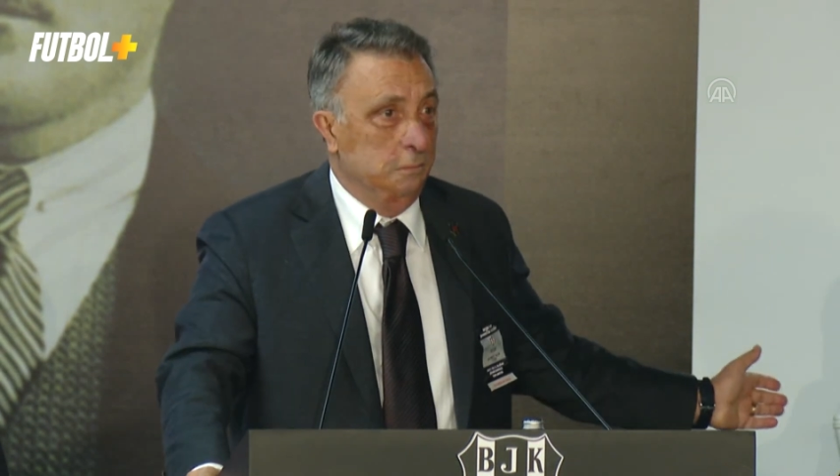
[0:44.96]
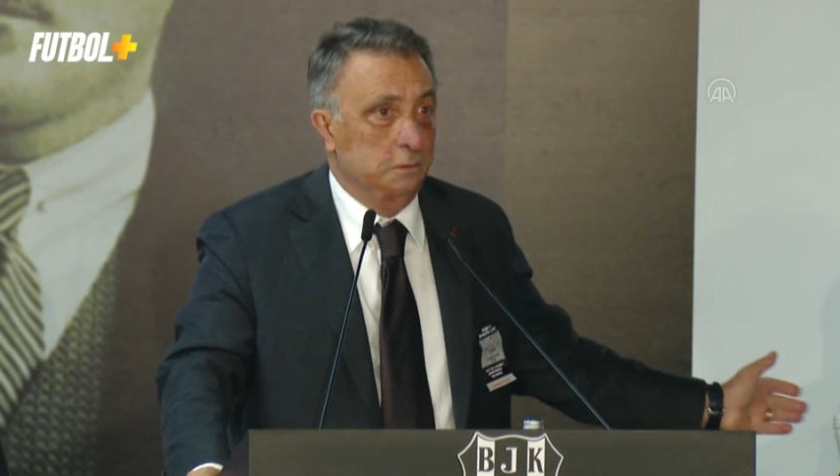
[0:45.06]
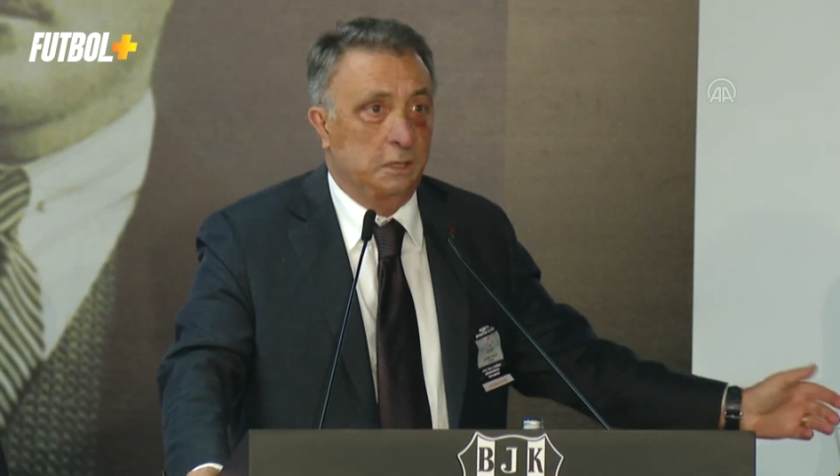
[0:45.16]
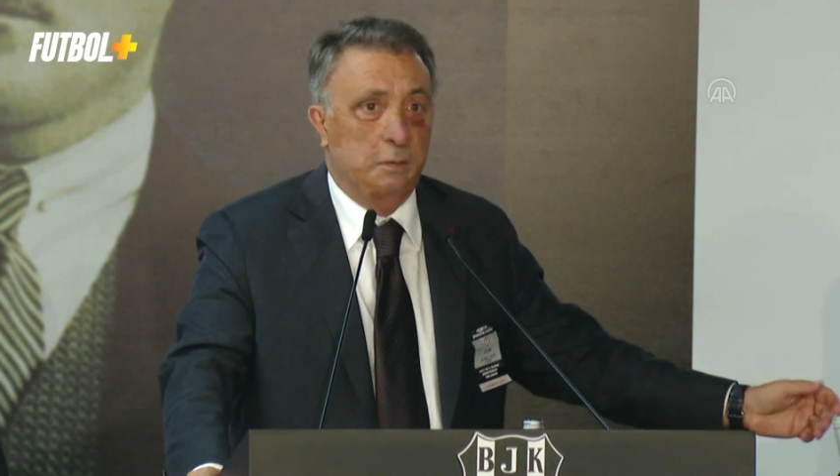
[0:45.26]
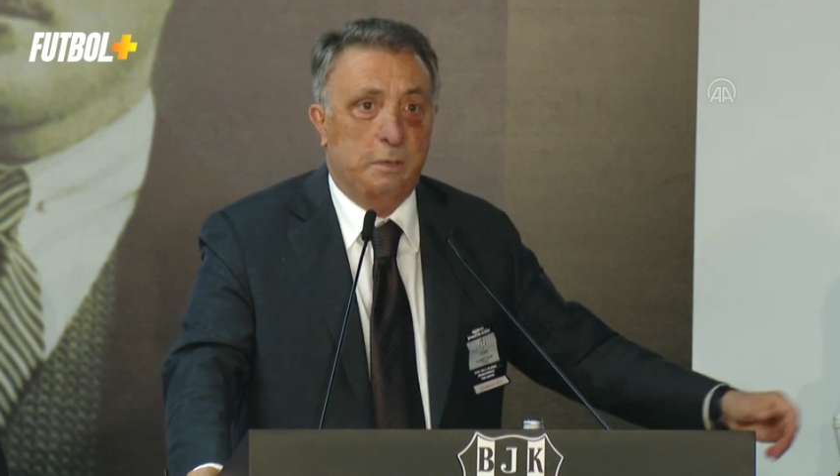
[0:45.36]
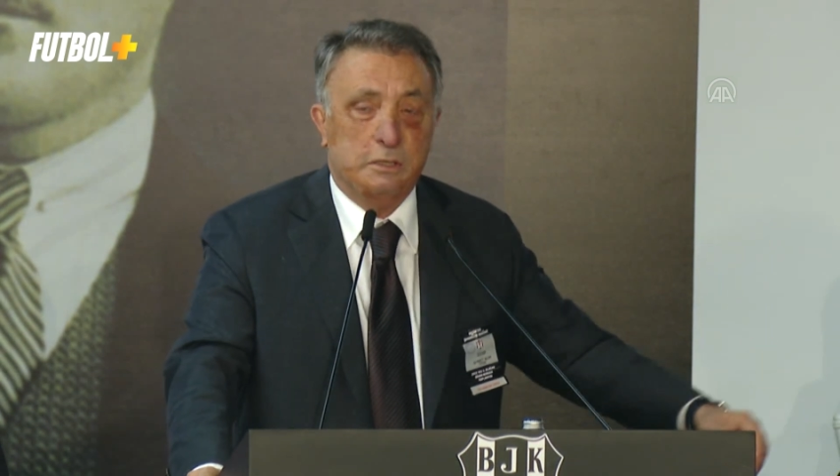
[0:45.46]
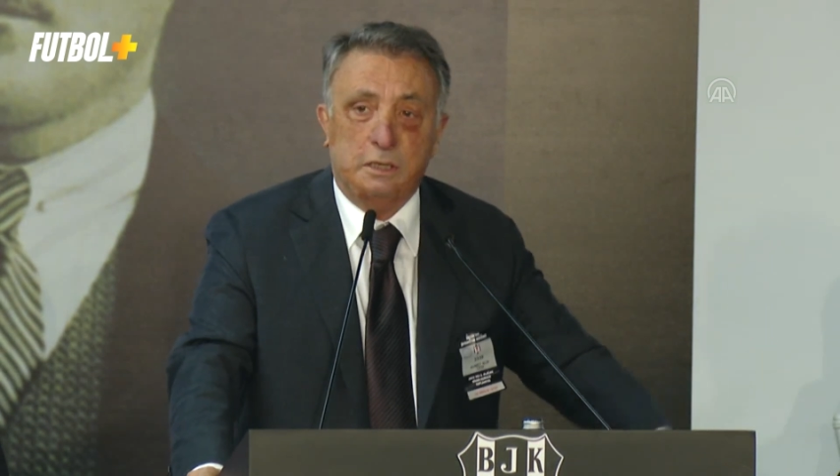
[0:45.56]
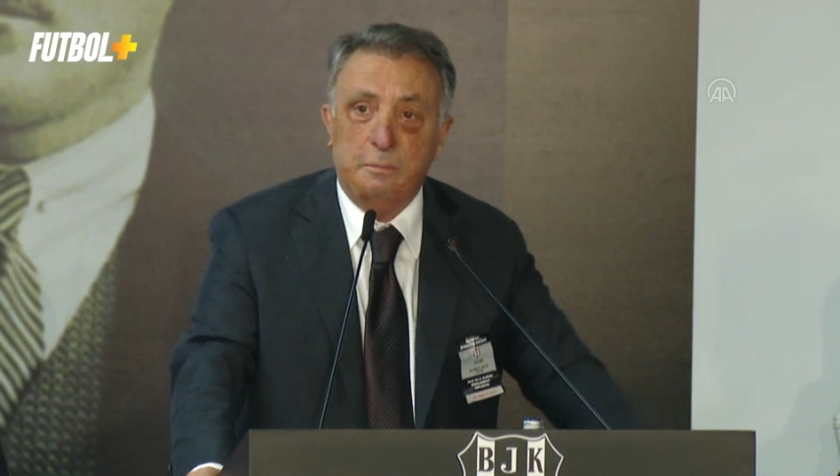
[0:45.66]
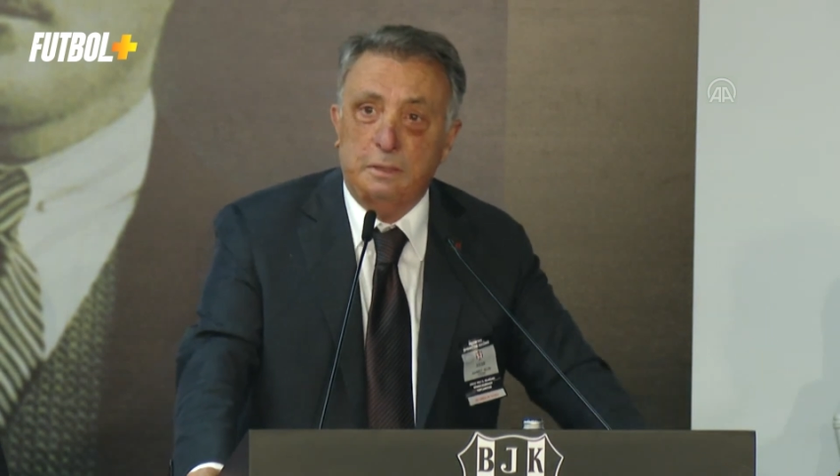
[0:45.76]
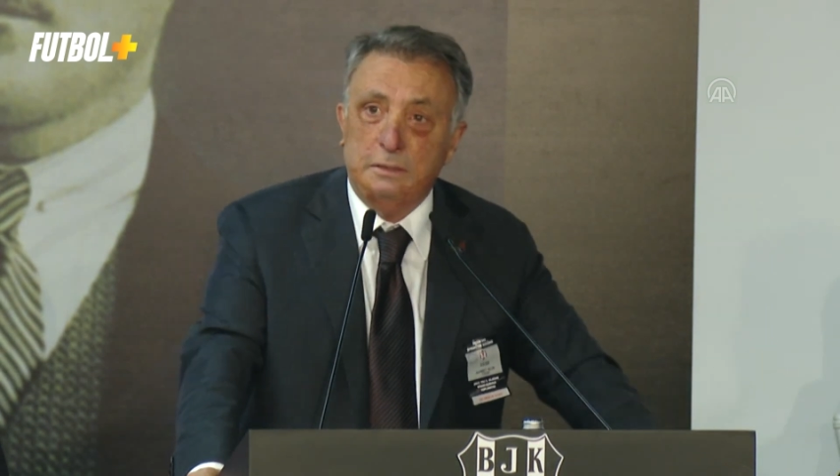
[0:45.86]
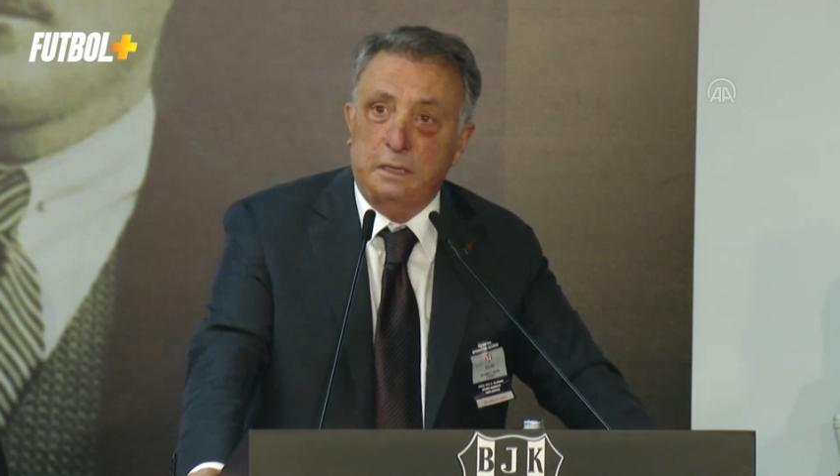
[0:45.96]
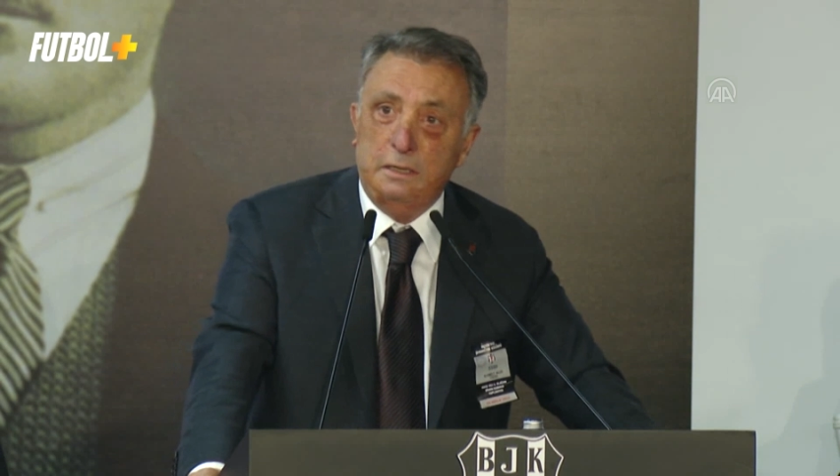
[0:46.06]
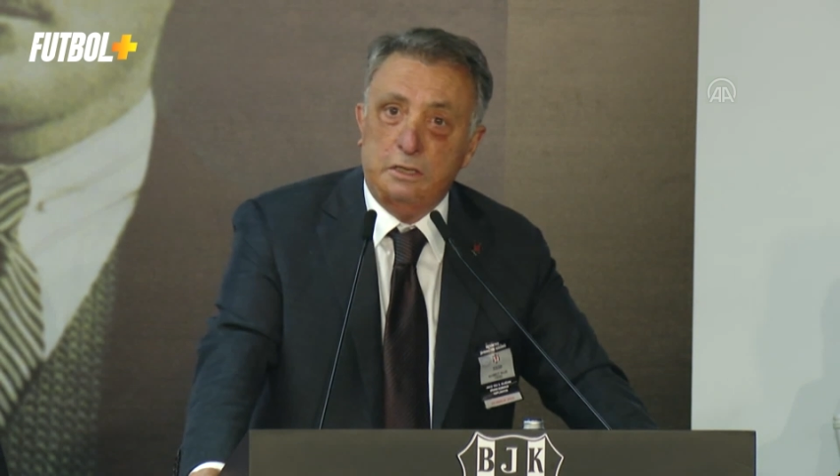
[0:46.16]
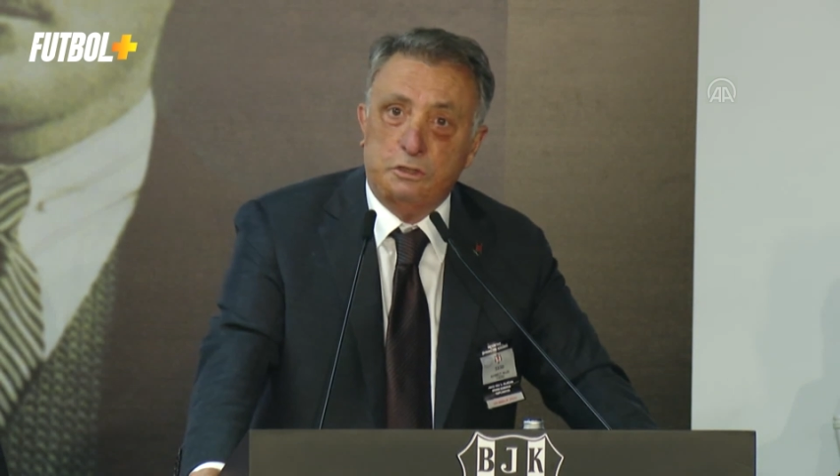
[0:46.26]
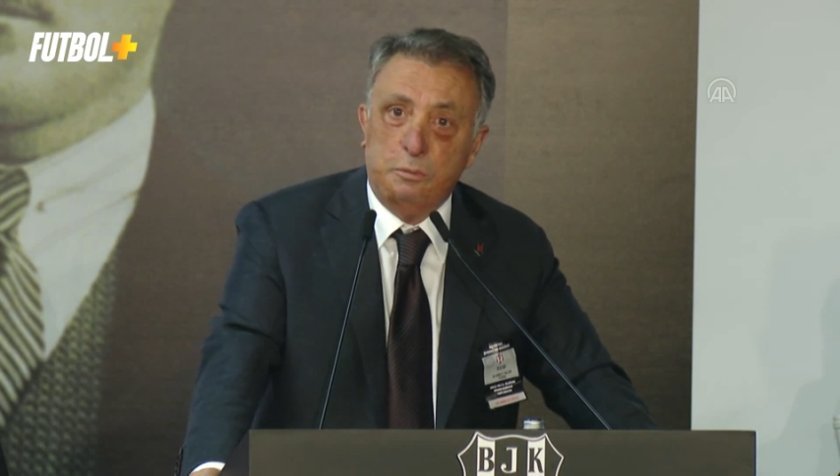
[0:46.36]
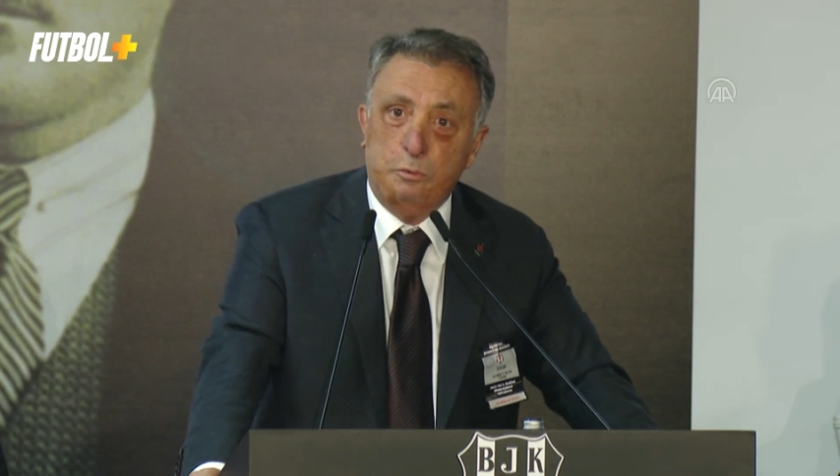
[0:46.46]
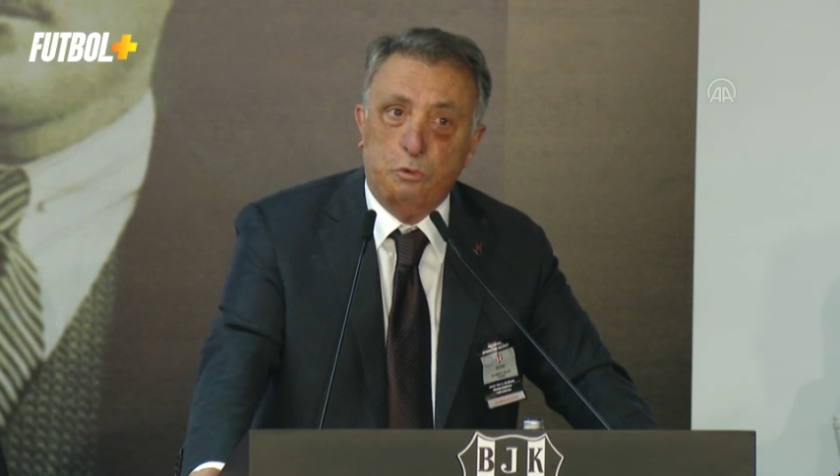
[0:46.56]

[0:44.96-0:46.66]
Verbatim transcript: Sayın Başkan benden yaşça